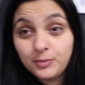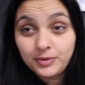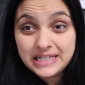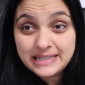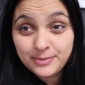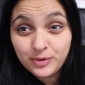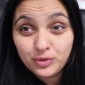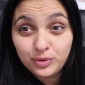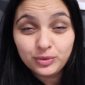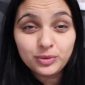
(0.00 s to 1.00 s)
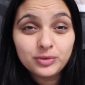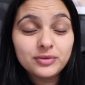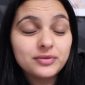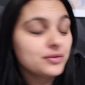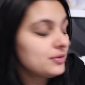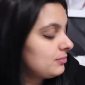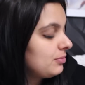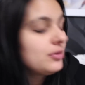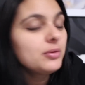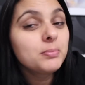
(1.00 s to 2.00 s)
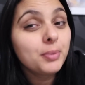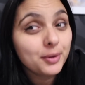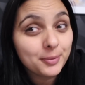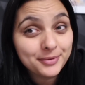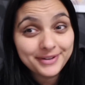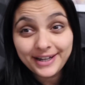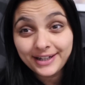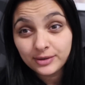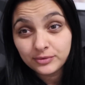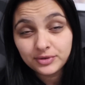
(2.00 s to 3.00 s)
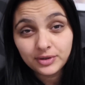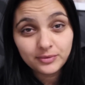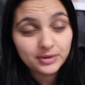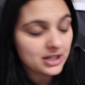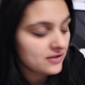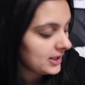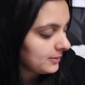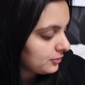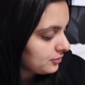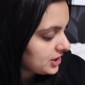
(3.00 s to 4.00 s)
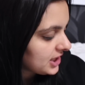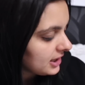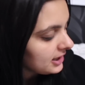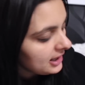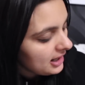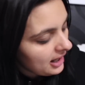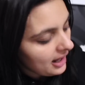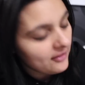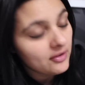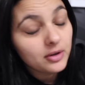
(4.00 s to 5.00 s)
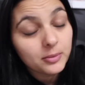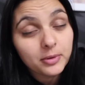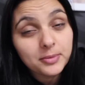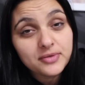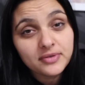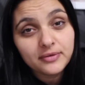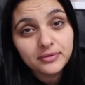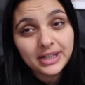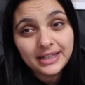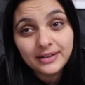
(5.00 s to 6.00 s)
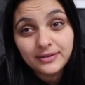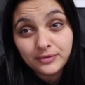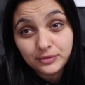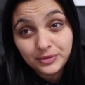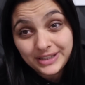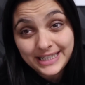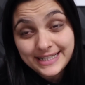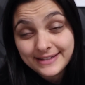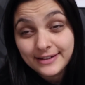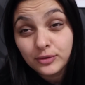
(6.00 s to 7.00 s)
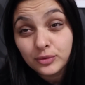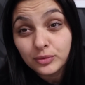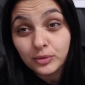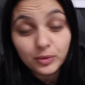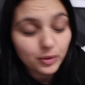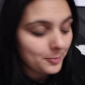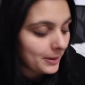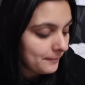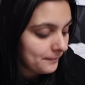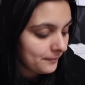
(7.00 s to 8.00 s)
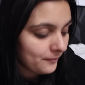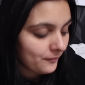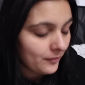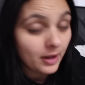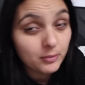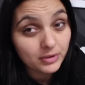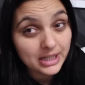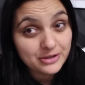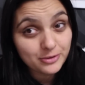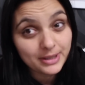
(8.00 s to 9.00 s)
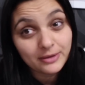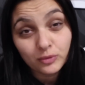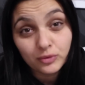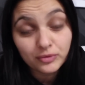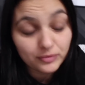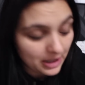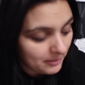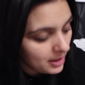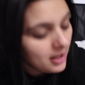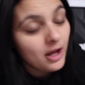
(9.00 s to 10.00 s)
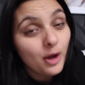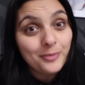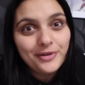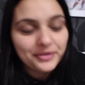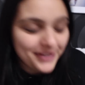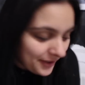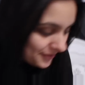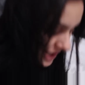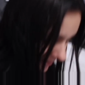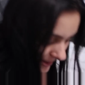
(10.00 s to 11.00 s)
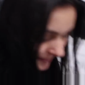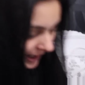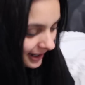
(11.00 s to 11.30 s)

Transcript: Bon les amis, on se retrouve euh, beaucoup beaucoup plus tard, il est 11h donc là je vais aller me coucher. Avant comme promis, je voulais vous vous donner les idées de repas pour la semaine. Euh, voilà, mieux vaut tard que jamais.